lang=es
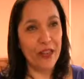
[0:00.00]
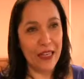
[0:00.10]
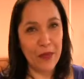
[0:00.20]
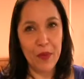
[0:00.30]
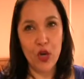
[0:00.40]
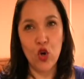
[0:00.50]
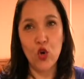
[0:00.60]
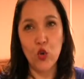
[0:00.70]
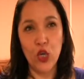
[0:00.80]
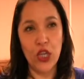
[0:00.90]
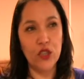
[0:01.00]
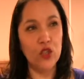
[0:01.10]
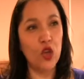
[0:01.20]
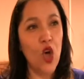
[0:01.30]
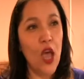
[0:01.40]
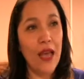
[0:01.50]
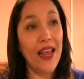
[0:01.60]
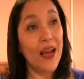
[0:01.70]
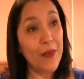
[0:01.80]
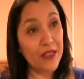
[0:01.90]
Felipe, concluyendo
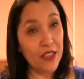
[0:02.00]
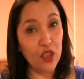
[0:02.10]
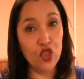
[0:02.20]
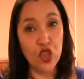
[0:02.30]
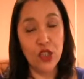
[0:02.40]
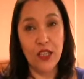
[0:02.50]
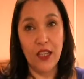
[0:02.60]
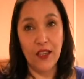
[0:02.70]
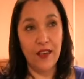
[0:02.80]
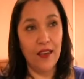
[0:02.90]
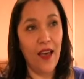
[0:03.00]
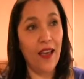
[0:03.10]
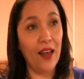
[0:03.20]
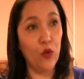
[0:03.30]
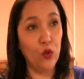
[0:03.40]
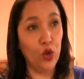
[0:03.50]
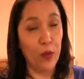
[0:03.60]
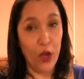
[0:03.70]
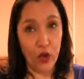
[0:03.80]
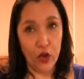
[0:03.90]
la capacitación dirigida al adulto
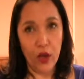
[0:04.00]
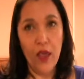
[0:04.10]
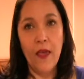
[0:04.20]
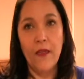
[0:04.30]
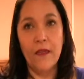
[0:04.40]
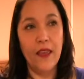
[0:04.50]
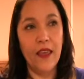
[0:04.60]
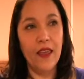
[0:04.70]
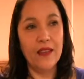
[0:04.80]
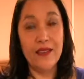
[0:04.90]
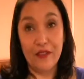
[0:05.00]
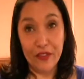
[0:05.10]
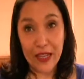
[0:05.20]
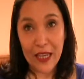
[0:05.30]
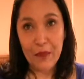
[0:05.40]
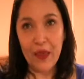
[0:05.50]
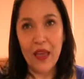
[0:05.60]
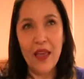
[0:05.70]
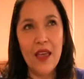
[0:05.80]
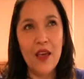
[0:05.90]
mayor de San
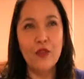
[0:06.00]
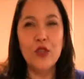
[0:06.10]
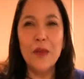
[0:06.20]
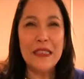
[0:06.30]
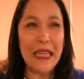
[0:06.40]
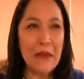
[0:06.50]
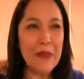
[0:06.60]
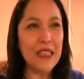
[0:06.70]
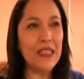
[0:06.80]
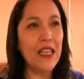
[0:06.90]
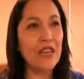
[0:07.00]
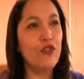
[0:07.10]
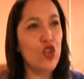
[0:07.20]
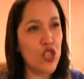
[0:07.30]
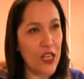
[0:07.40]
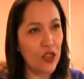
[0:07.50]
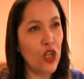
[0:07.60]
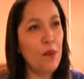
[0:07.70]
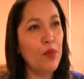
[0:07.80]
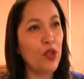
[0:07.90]
Felipe fundamentalmente
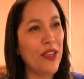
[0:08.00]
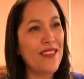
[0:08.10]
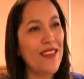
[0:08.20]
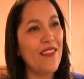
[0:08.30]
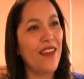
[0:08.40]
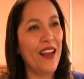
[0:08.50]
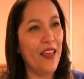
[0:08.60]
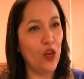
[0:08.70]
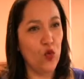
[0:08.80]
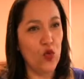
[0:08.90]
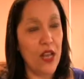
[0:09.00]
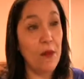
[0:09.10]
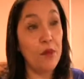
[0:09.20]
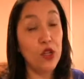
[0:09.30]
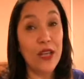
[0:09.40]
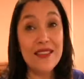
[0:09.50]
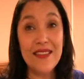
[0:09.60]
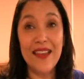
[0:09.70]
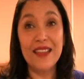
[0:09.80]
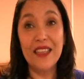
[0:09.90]
reforzando la importancia de la denuncia, la
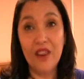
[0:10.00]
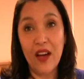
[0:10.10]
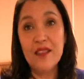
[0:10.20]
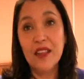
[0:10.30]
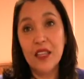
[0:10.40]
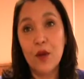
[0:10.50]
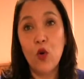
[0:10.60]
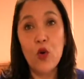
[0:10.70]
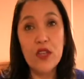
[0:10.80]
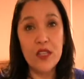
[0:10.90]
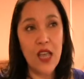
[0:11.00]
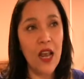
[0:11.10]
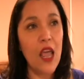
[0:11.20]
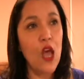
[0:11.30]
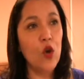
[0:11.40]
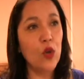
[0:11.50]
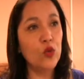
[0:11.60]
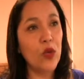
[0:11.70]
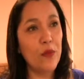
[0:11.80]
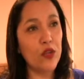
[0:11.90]
importancia de activar el sistema judicial
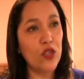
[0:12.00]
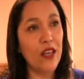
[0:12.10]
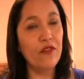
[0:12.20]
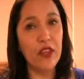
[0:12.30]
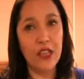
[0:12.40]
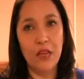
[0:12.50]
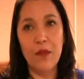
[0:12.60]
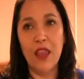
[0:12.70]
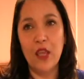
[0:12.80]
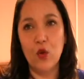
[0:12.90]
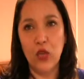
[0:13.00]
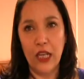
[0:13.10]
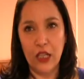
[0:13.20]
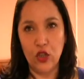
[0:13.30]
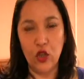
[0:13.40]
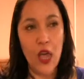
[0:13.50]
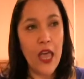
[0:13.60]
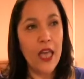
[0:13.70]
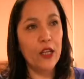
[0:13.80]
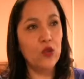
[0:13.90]
cuando una persona es víctima de un delito.
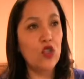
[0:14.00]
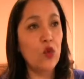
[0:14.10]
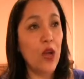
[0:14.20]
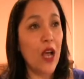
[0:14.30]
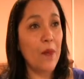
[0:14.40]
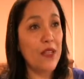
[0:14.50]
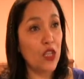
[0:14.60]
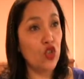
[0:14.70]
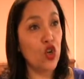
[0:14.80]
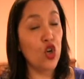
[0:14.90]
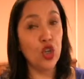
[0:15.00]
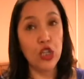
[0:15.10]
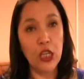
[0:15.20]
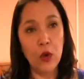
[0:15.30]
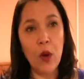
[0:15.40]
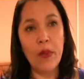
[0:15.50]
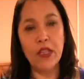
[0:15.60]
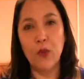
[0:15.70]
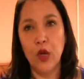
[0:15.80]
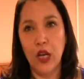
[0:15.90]
Esto ha sido una capacitación continua,
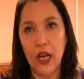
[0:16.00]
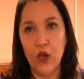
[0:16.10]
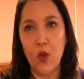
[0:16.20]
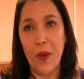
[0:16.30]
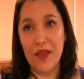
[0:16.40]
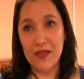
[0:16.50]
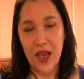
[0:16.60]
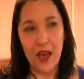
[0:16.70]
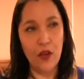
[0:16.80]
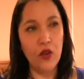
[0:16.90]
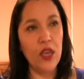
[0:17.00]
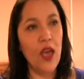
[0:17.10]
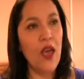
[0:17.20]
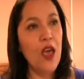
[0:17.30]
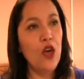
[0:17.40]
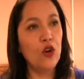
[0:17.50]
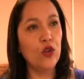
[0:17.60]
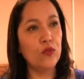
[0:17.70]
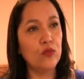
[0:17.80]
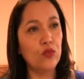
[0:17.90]
partimos el año pasado ya
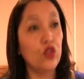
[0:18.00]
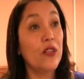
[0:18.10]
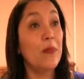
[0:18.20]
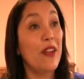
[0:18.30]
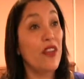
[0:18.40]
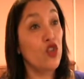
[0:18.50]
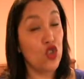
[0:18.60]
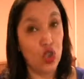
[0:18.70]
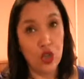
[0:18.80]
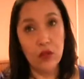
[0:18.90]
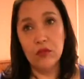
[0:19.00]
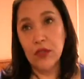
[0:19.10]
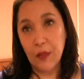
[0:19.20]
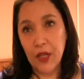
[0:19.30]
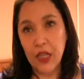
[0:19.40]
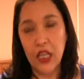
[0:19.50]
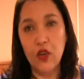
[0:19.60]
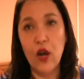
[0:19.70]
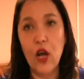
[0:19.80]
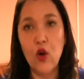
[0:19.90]
con sobre prevención, también
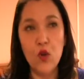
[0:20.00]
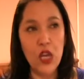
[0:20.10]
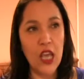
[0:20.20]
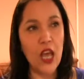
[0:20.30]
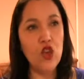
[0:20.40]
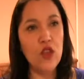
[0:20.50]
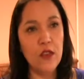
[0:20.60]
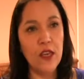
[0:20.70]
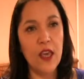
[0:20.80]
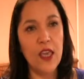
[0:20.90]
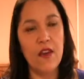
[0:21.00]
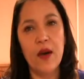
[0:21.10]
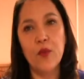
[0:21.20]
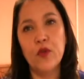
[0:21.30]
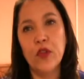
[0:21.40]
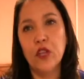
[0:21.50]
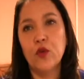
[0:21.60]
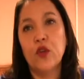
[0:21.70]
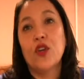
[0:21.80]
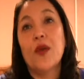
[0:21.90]
dirigido a la comunidad y hoy día ya vamos
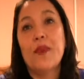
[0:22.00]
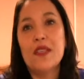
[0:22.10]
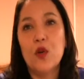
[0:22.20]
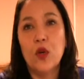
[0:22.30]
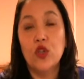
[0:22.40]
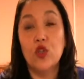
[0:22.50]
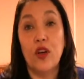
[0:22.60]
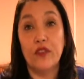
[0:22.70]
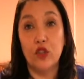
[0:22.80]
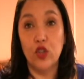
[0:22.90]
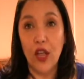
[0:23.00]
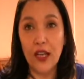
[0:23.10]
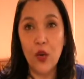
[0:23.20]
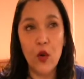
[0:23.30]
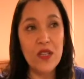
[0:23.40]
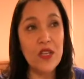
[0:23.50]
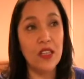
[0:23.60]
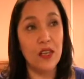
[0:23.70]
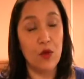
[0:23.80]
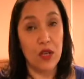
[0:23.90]
viendo, bueno, qué pasa cuando nos afectó la delincuencia y
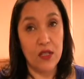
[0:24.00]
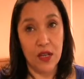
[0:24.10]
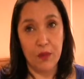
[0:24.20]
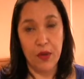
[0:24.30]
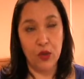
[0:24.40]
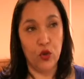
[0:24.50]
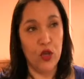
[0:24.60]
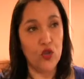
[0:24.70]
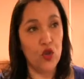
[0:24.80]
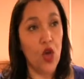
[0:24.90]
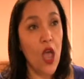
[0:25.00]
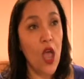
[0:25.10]
qué tenemos que hacer respecto de eso.